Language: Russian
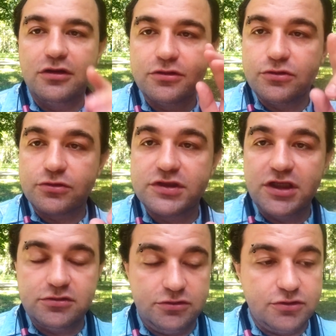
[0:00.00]

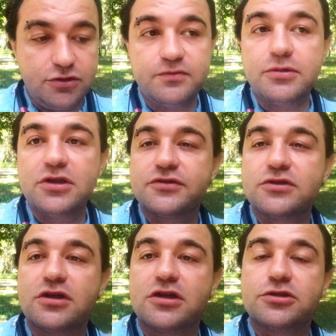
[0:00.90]
Друзья, чтобы было все
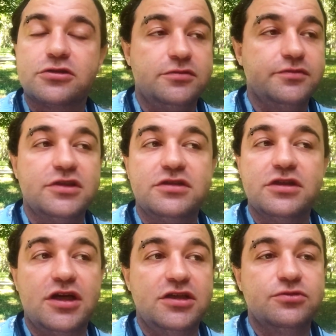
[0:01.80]
хорошо.
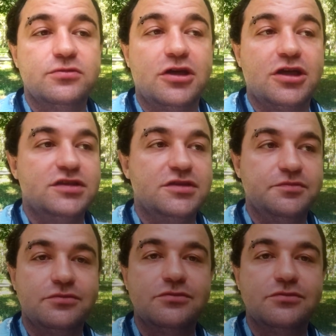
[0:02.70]
Отдыхайте, угорайте.